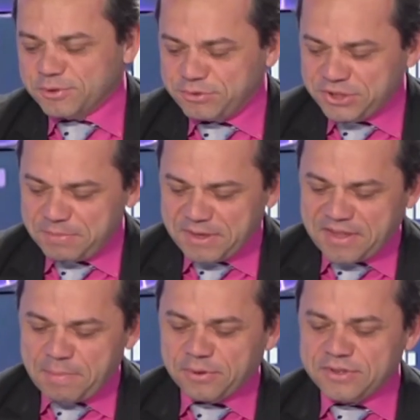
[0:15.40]
sujet m'a
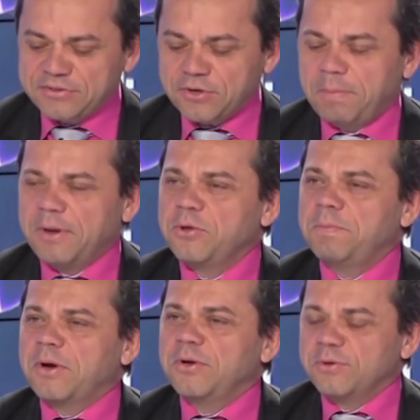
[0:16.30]
été apporté sur un plateau
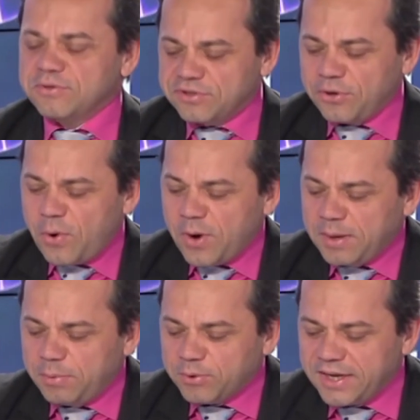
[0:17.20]
par une consoeur
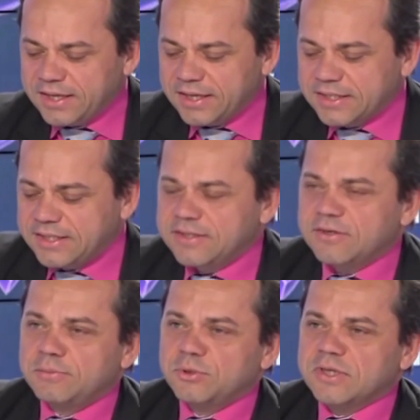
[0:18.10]
Aurélie Blondel qui
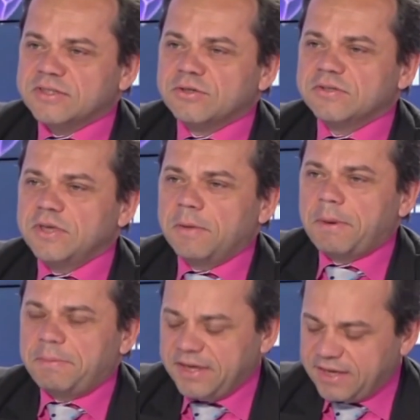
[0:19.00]
dans Le Monde a sorti un
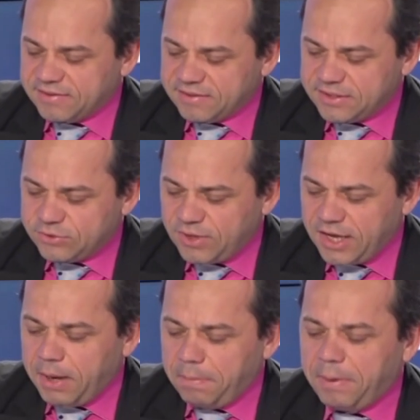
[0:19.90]
papier qui est
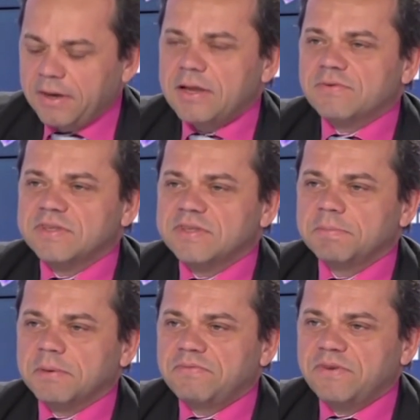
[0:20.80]
intitulé Épingle, les
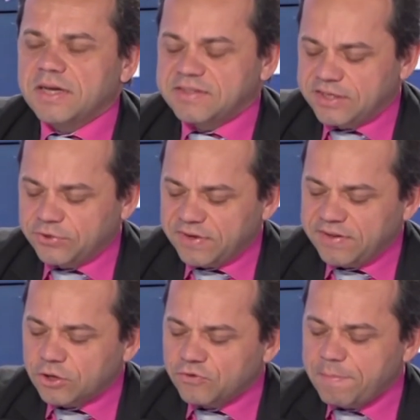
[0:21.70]
Français préfèrent la
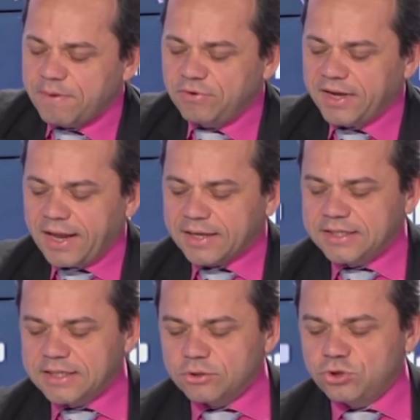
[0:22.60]
sécurité. Alors je ne vais pas vous lire
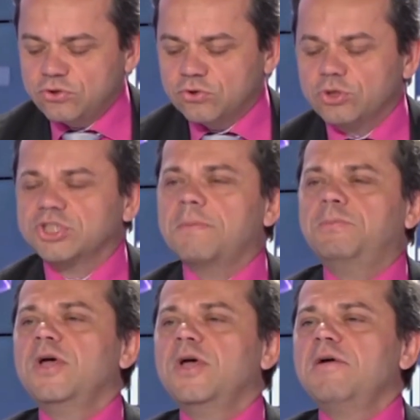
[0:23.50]
l'article, juste le
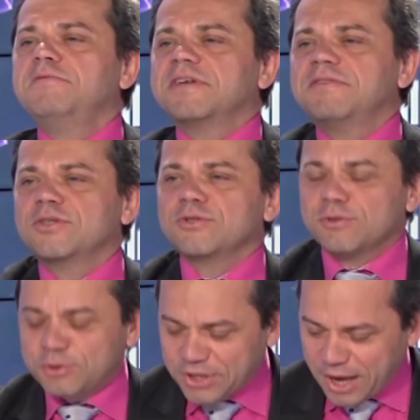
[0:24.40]
chapeau. Vous savez, dans
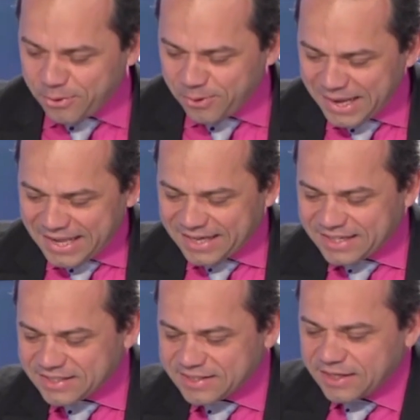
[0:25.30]
notre jargon,
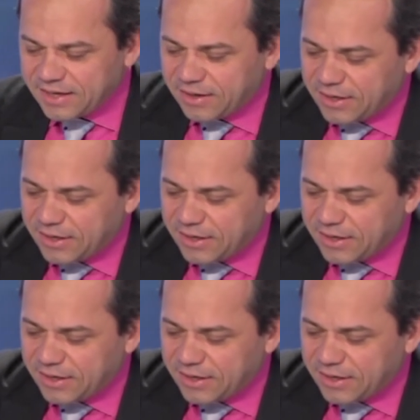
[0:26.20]
euh, c'est